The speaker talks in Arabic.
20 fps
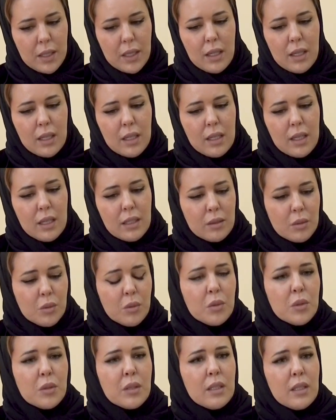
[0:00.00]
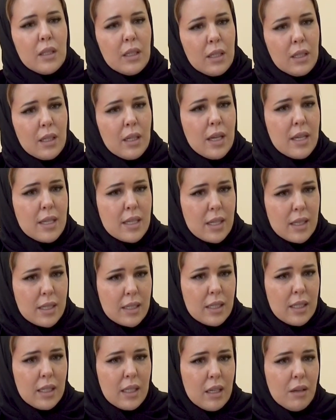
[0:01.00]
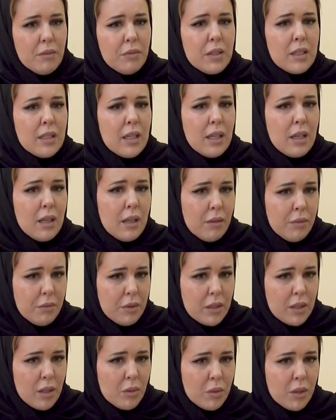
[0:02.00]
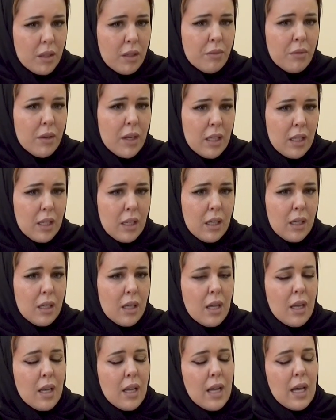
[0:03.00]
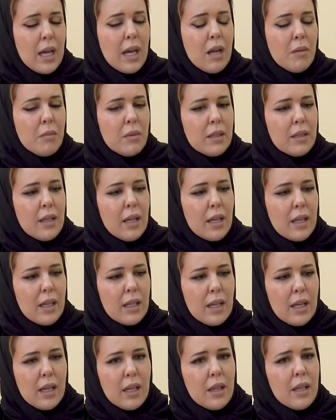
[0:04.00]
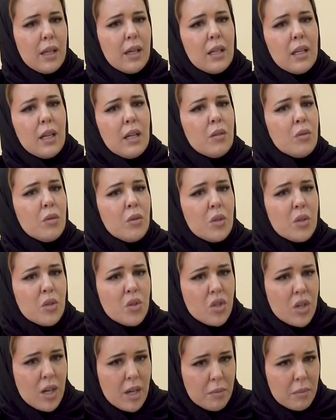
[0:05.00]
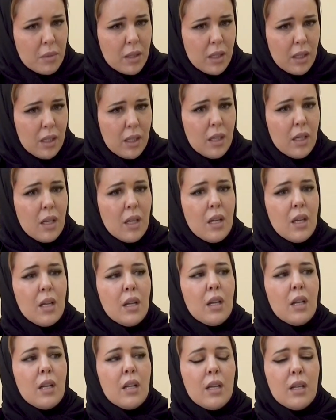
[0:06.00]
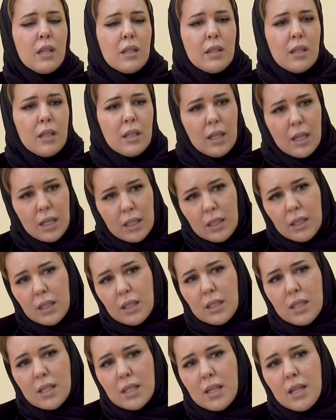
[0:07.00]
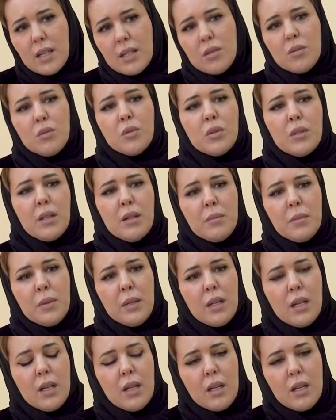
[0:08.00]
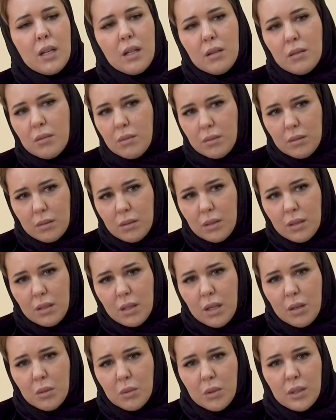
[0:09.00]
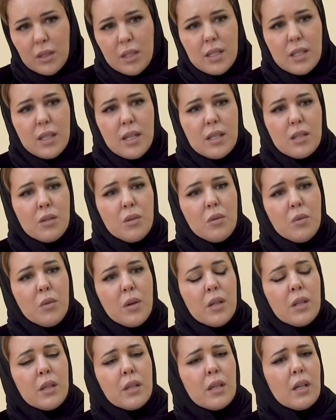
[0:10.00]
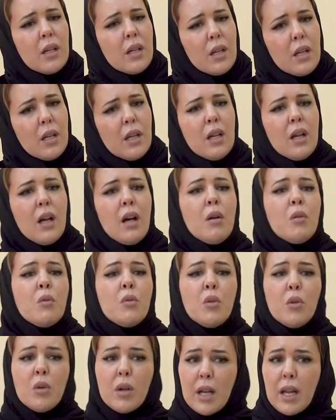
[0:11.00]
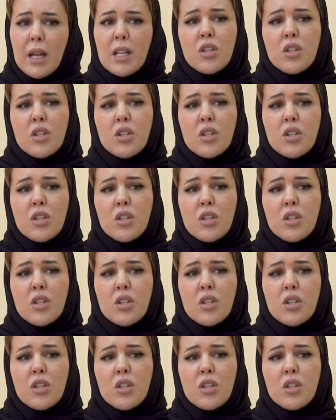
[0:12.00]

اللي تكون أساسية في في توظيف أي عامل داخل الحضانة أنه يكون جامعي آه، يعني اختصاصه تربية أو اختصاص رواد أو لغة